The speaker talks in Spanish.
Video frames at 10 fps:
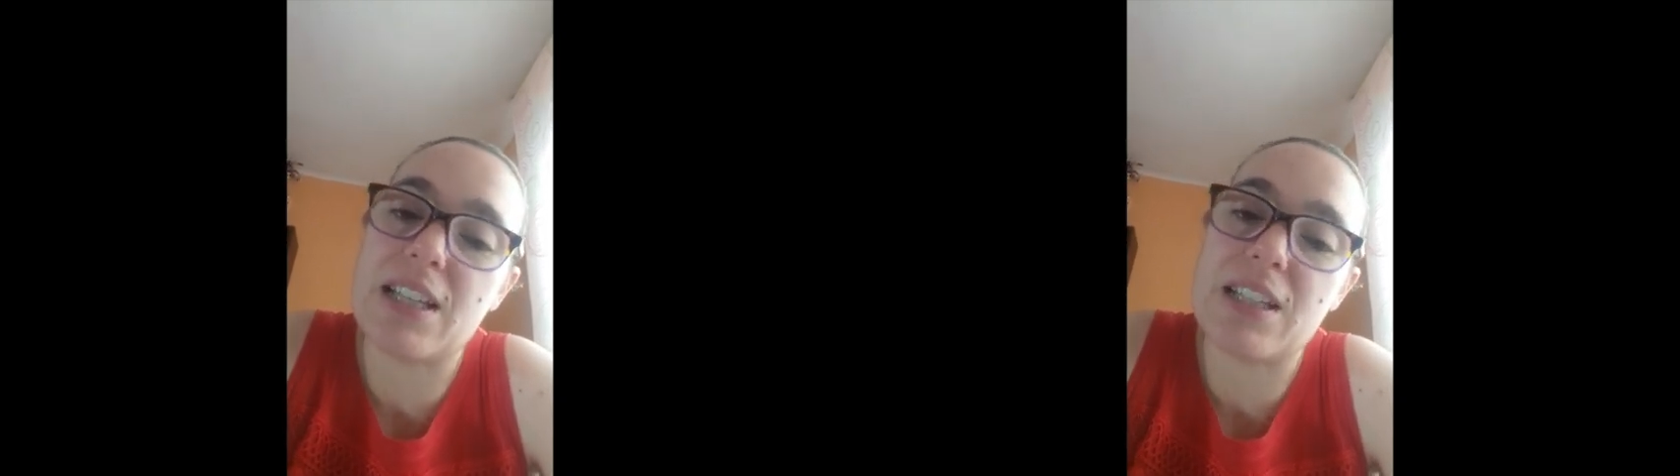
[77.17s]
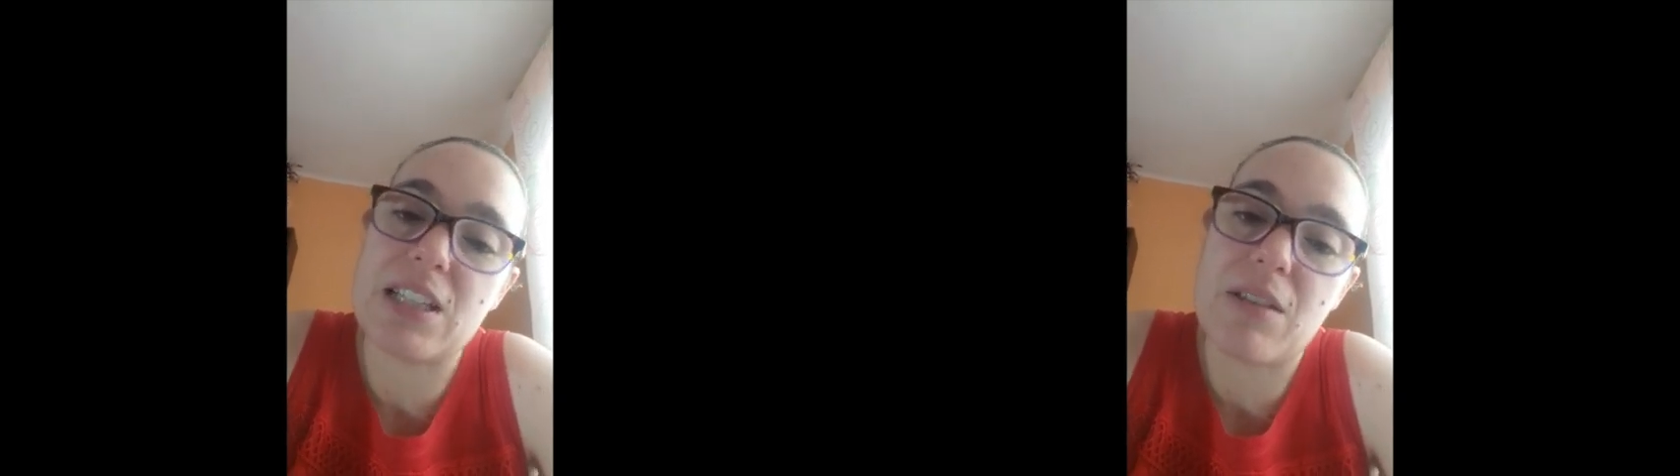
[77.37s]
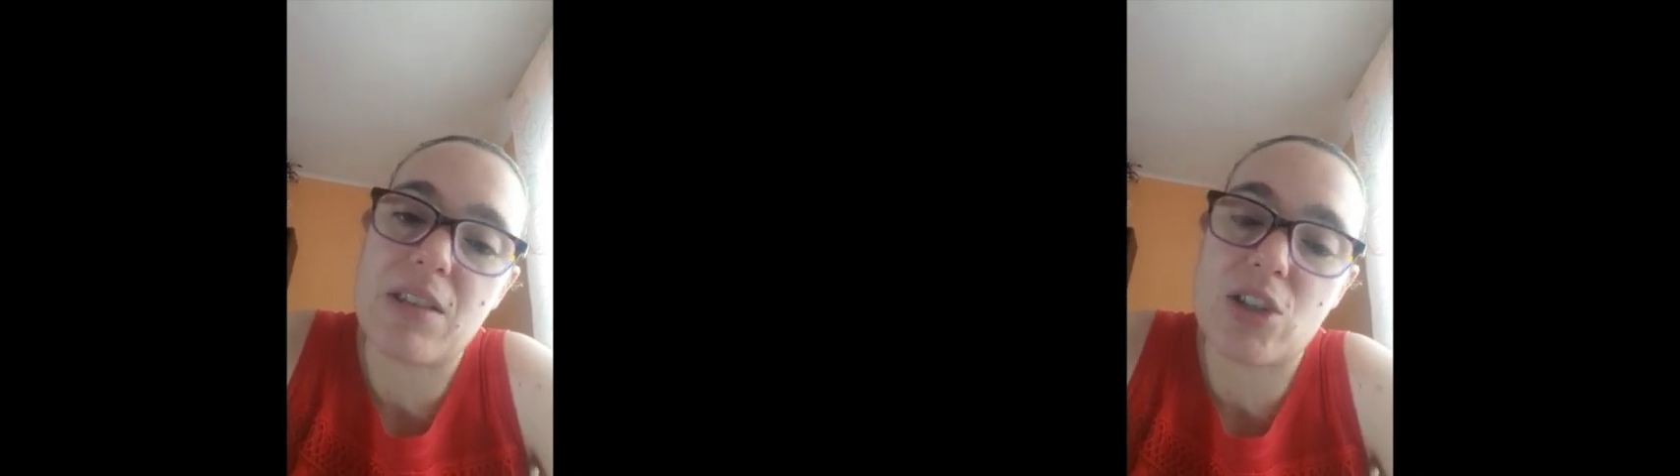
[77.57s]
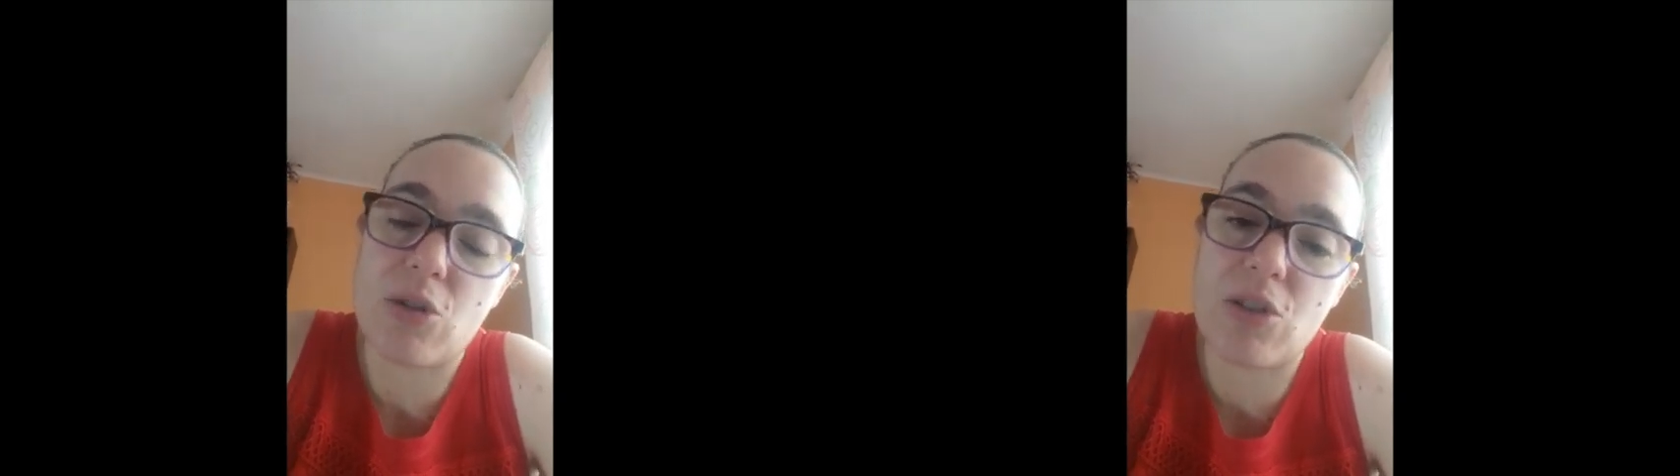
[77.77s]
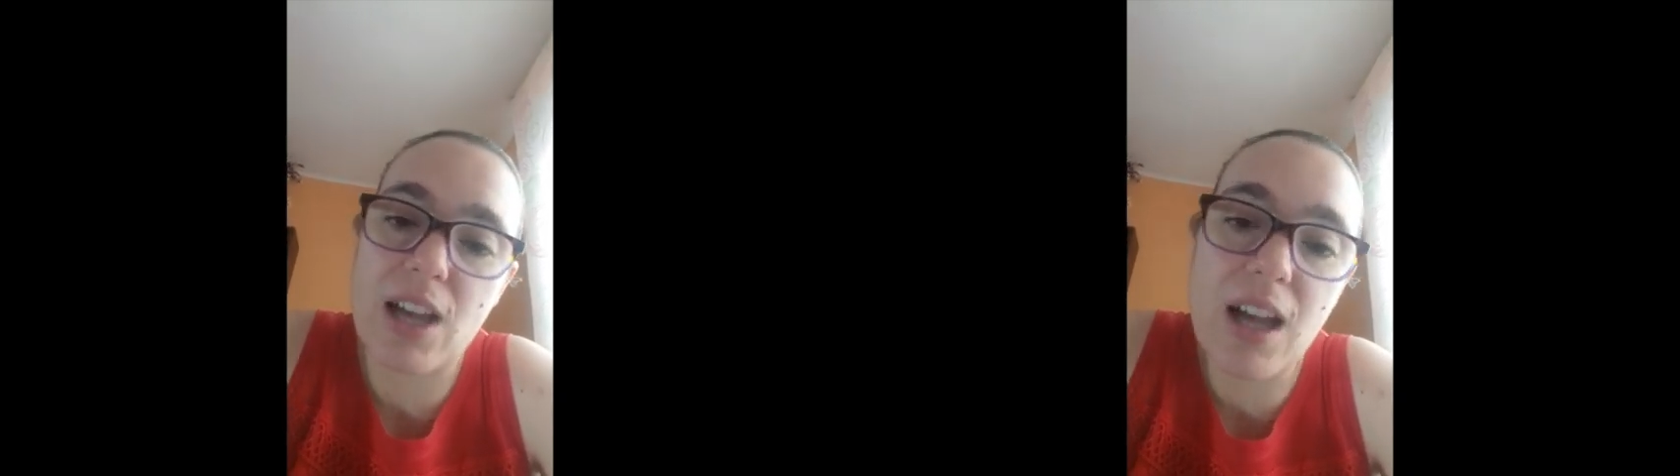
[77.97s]
distancia
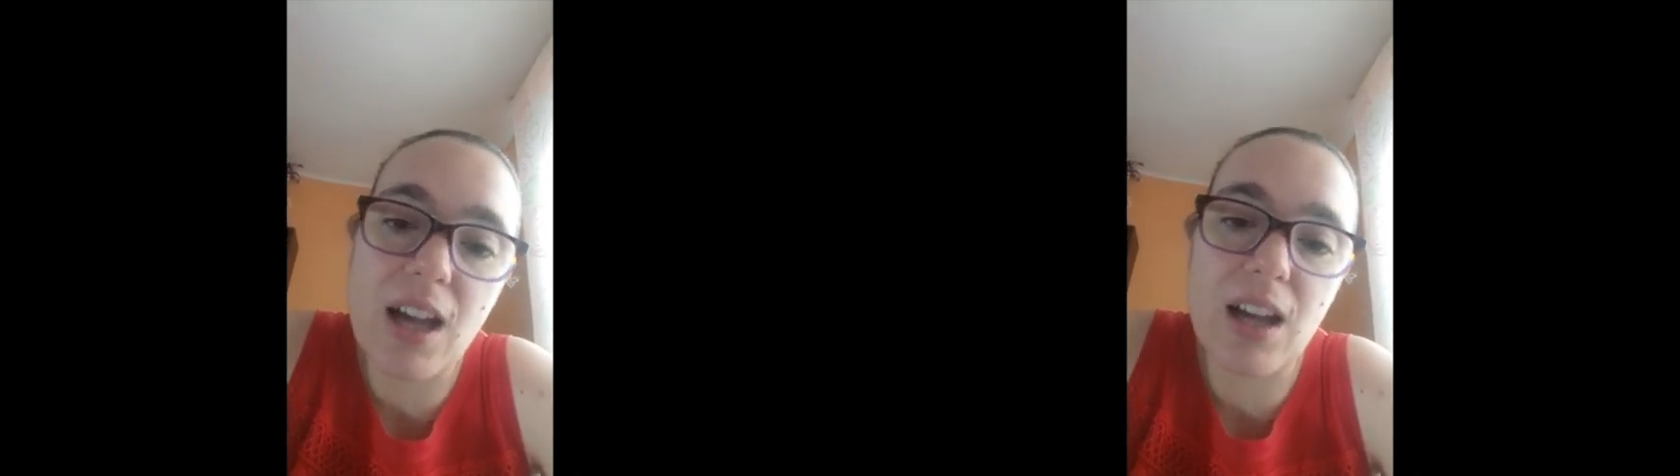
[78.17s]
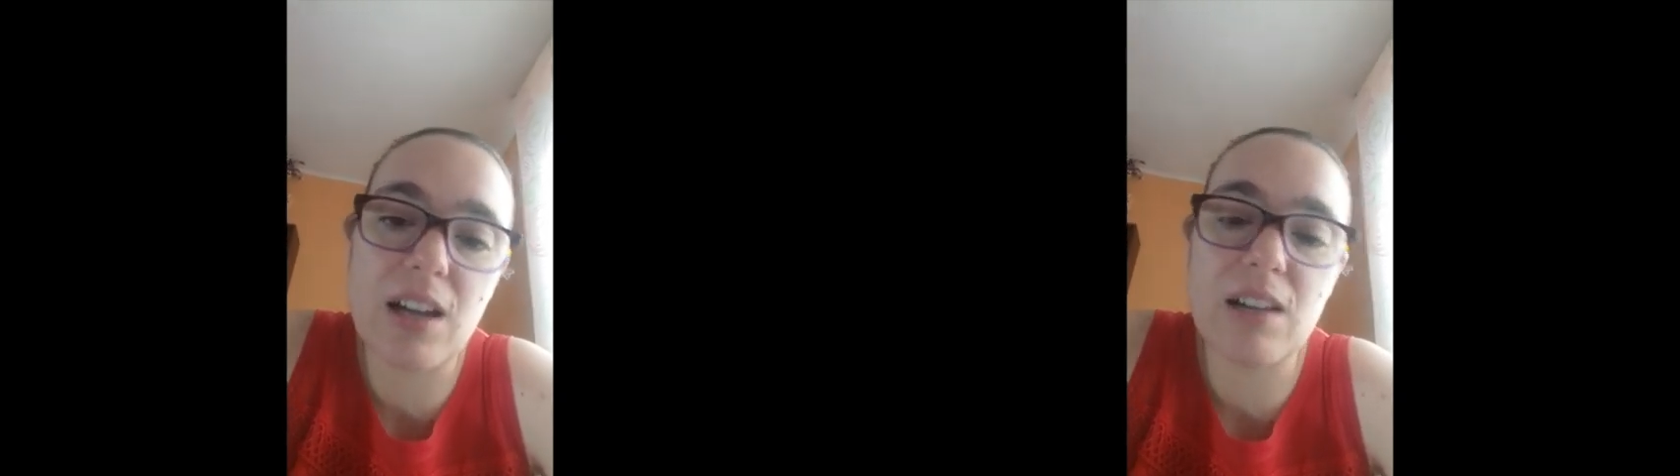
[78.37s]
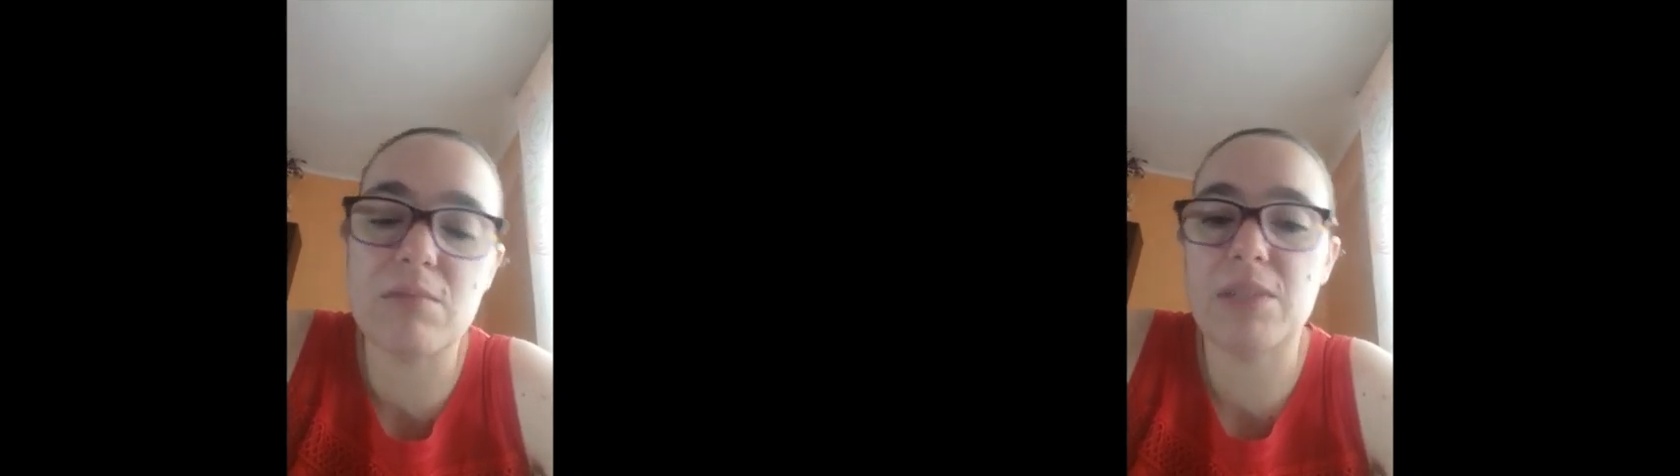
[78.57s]
social,